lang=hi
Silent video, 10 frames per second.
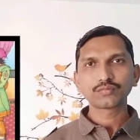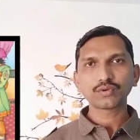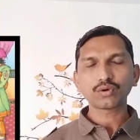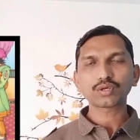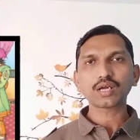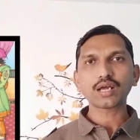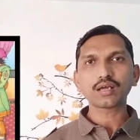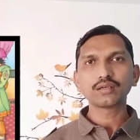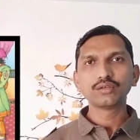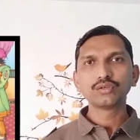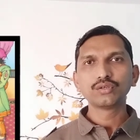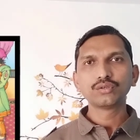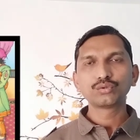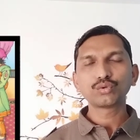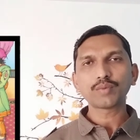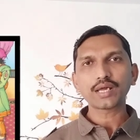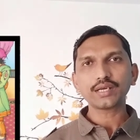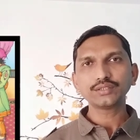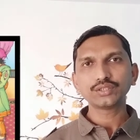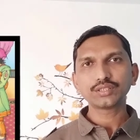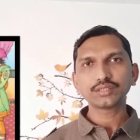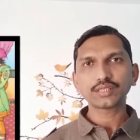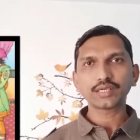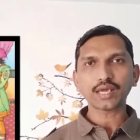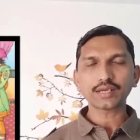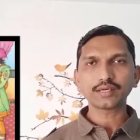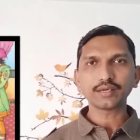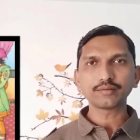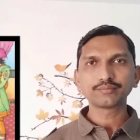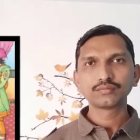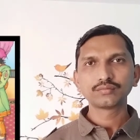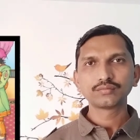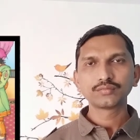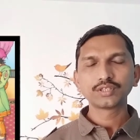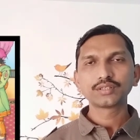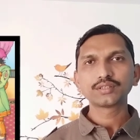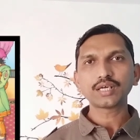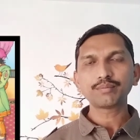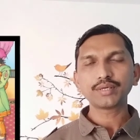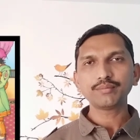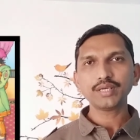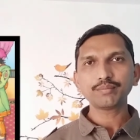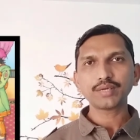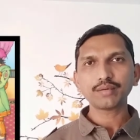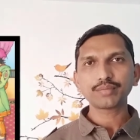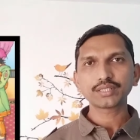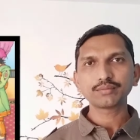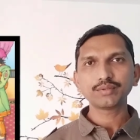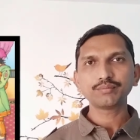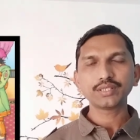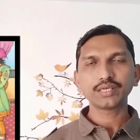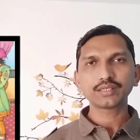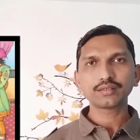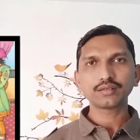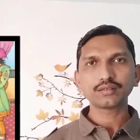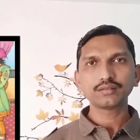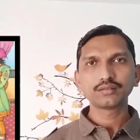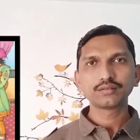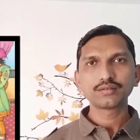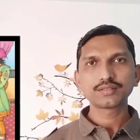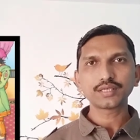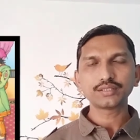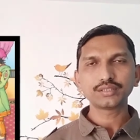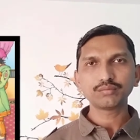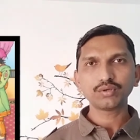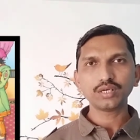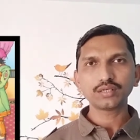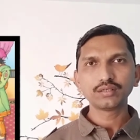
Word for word: और कहा तुम्हारा चित्र तैयार है दर्पण में अपना प्रतिबिंब देखकर सेठ जी बोले